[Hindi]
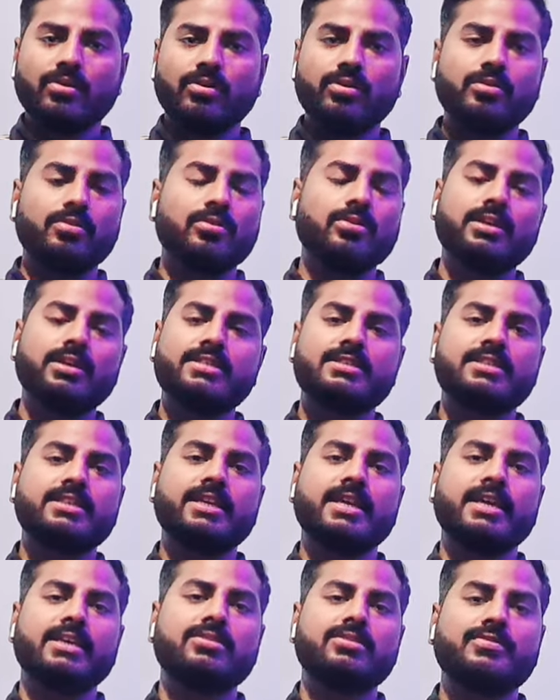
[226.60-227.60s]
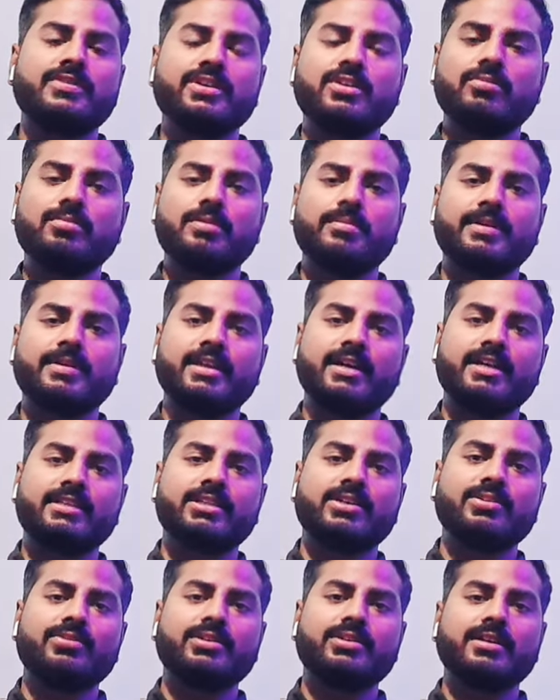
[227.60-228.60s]
और गाइस ये जो वीडियो मैं
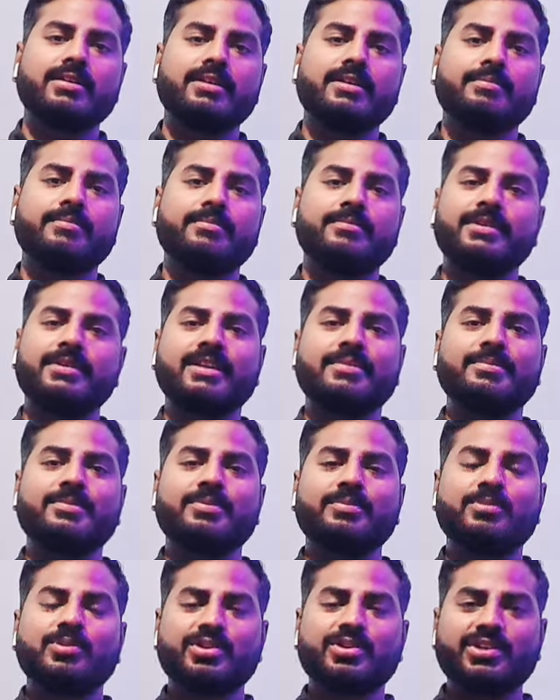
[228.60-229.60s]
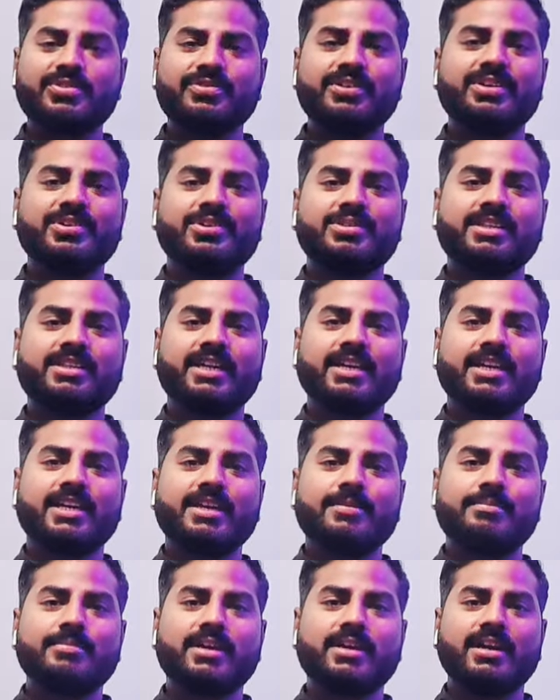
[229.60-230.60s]
बनाता हूँ ये मेरा मोटिव ये होता है
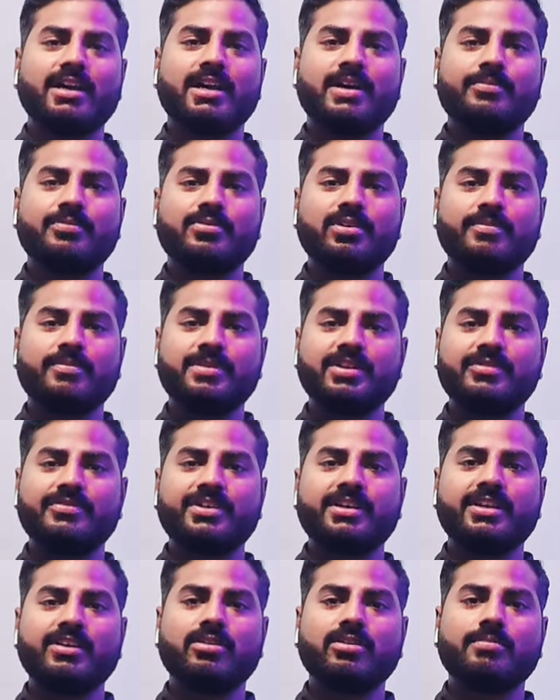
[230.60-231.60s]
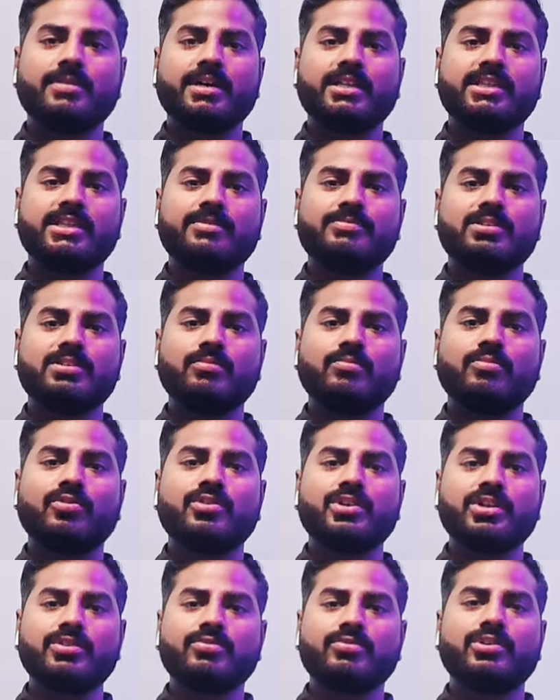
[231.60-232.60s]
कि मैं आपको अपनी वीडियो के माध्यम से
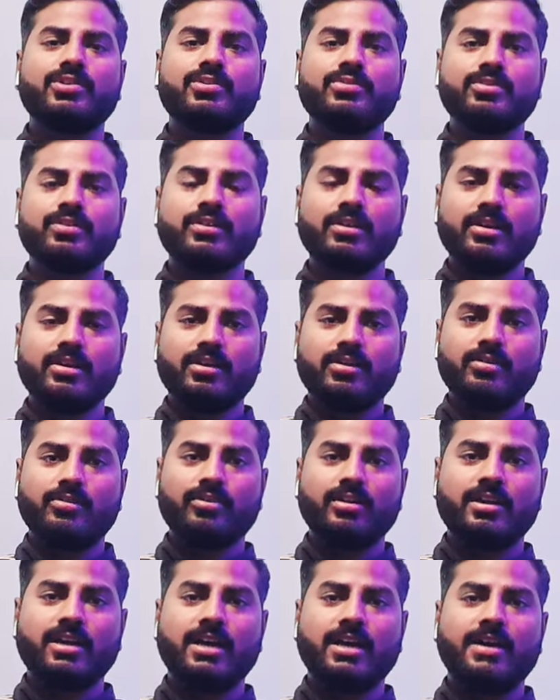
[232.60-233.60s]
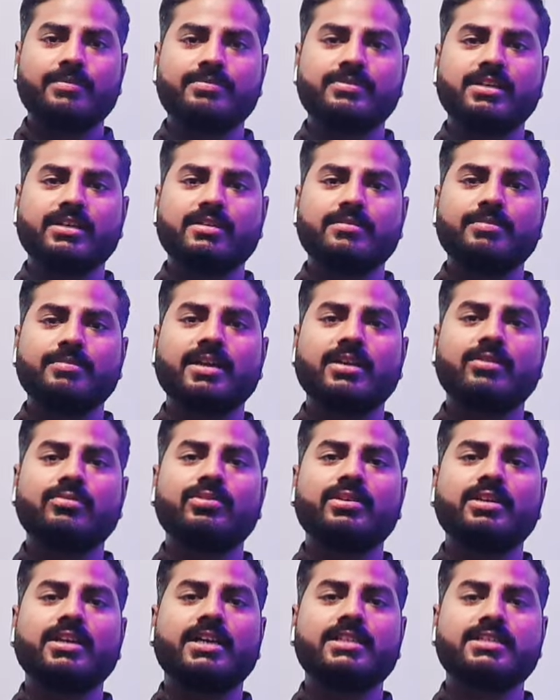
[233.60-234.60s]
मोटिव करूँ और आप तक मैं
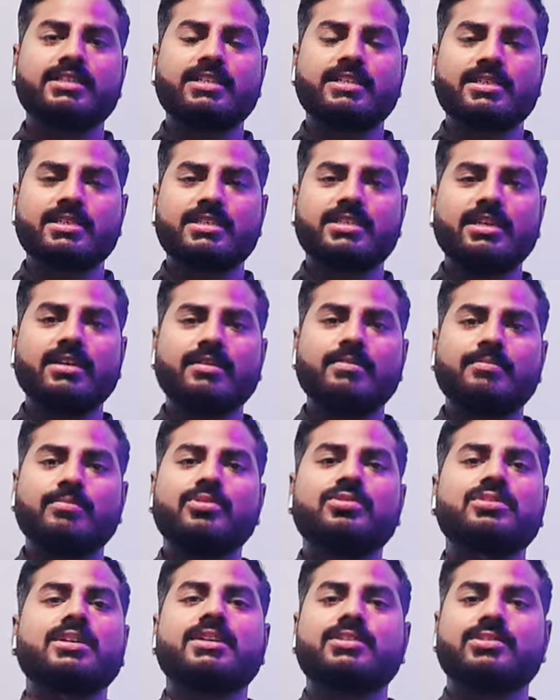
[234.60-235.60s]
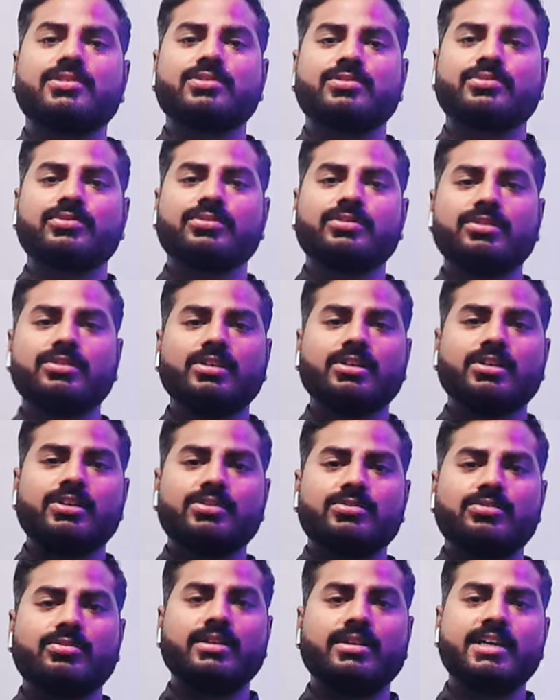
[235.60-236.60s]
कोई अच्छी चीज़ें पहुँचा सकूँ
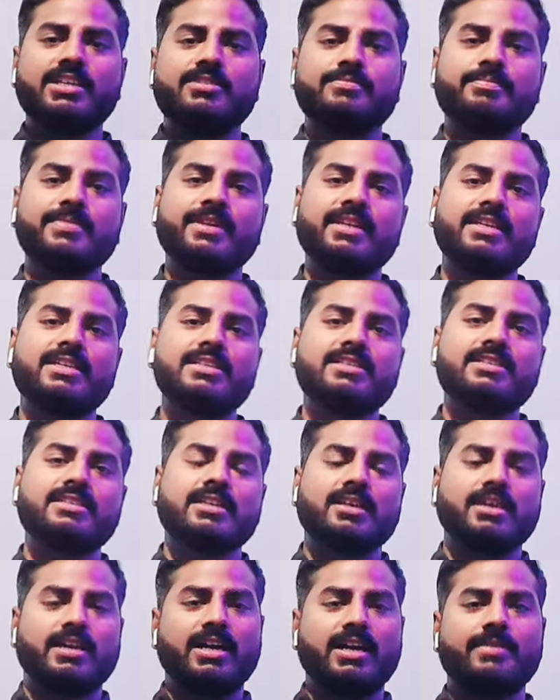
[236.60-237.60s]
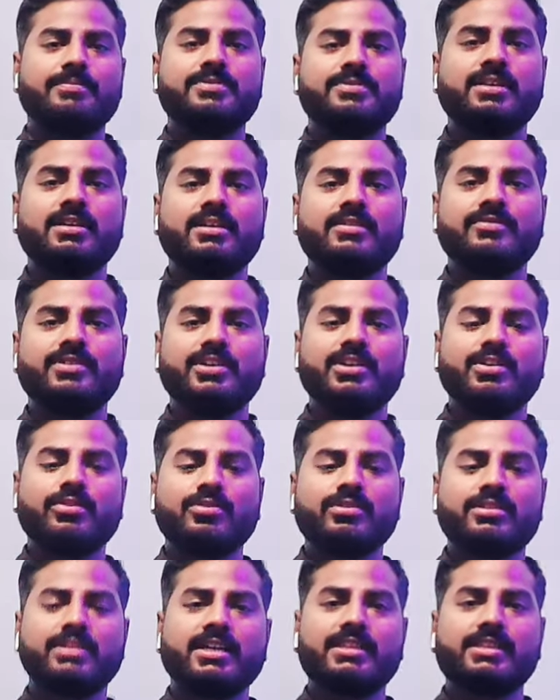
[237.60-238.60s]
सो गाइस प्लीज़ आप वीडियो
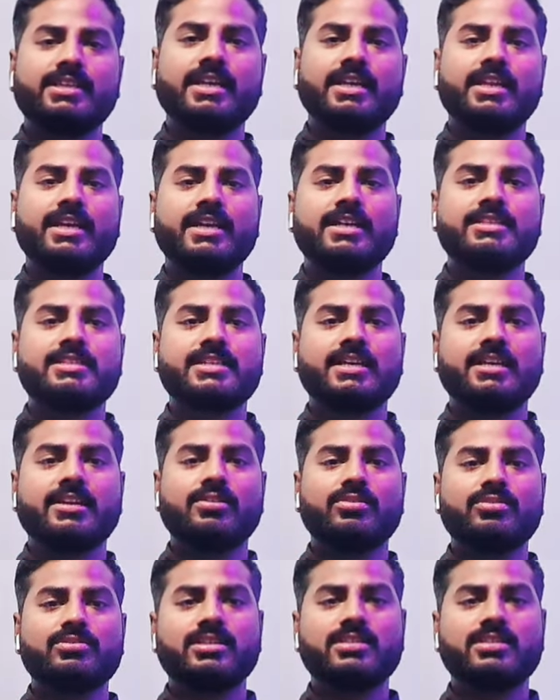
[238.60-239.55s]
को देखते हैं लेकिन चैनल को